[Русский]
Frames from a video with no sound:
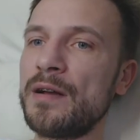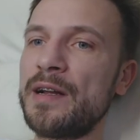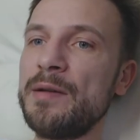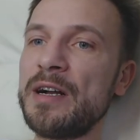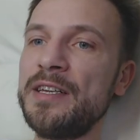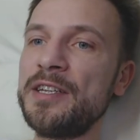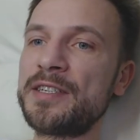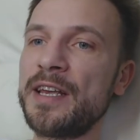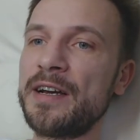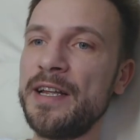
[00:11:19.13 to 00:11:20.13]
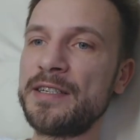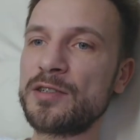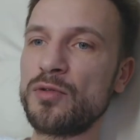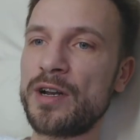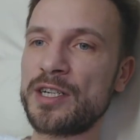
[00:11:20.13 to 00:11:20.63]
Климатический
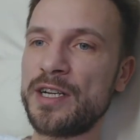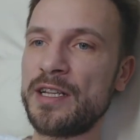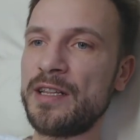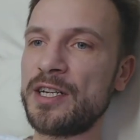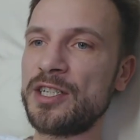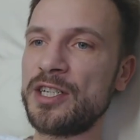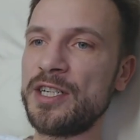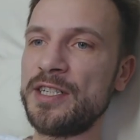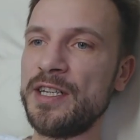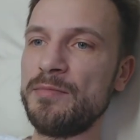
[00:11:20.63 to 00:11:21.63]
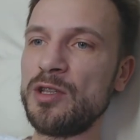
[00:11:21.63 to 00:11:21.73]
кризис угрожает нашей жизни,